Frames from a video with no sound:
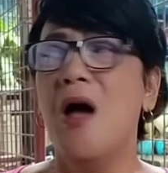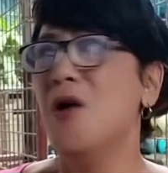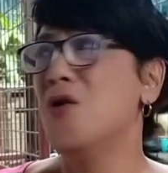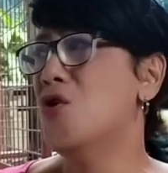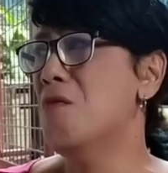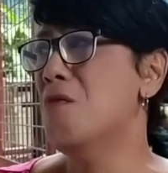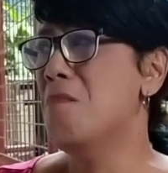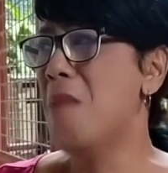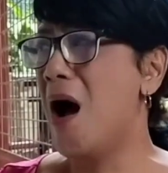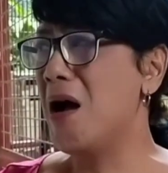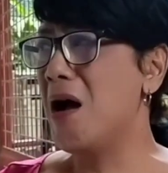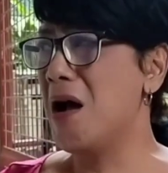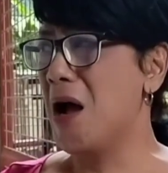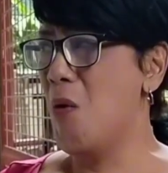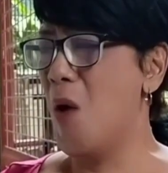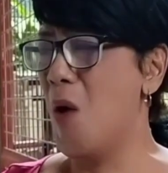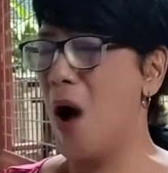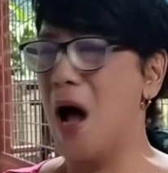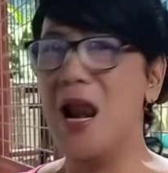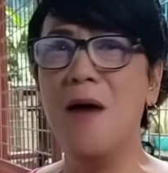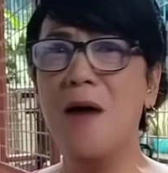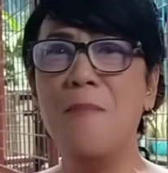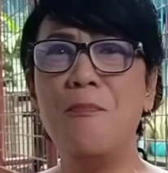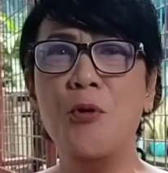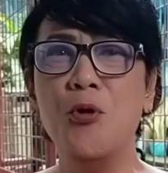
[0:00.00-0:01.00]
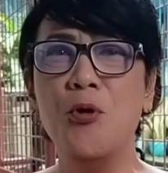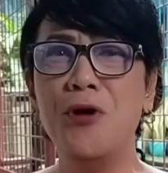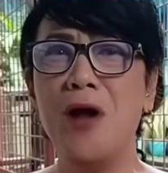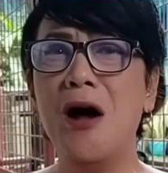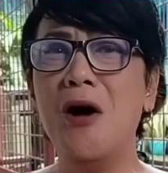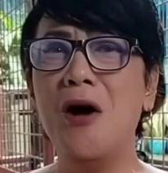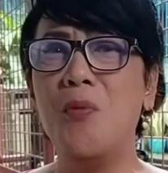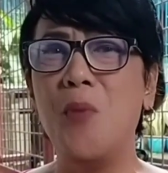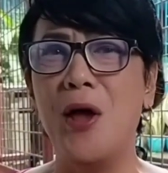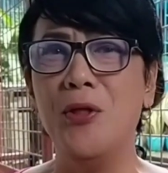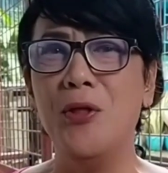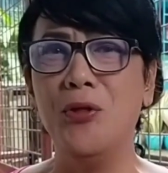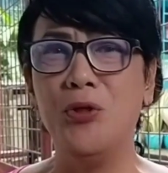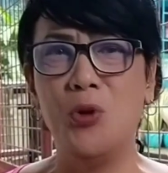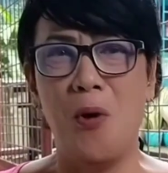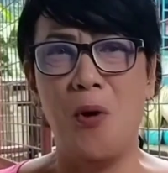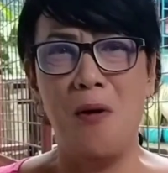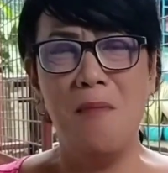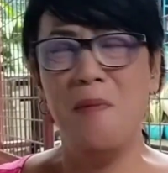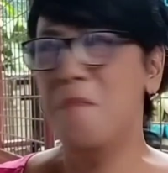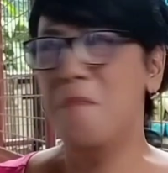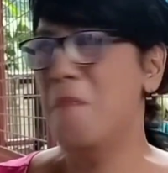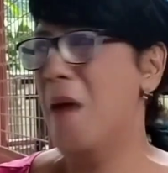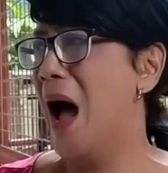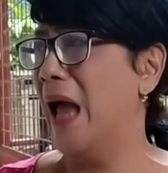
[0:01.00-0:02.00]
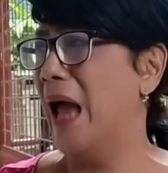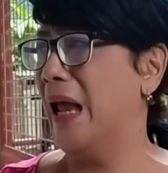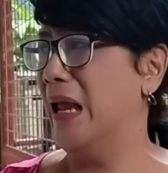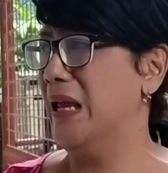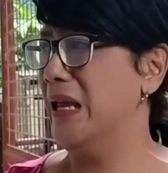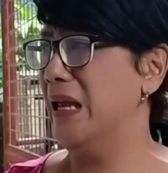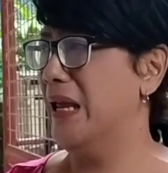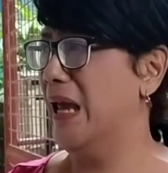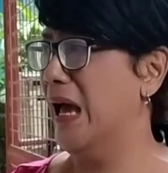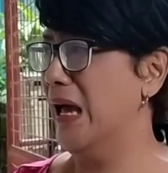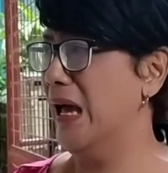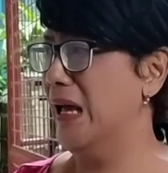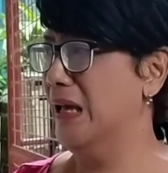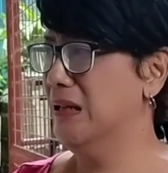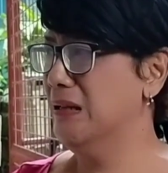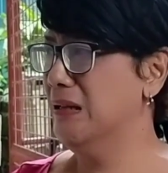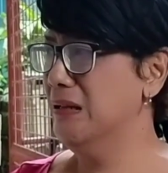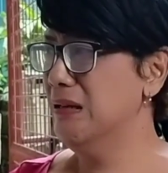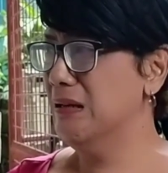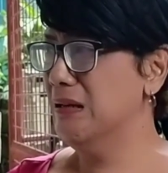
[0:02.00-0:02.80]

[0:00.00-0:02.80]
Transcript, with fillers: Gumagawa lang po ng kwento ang babaeng yan.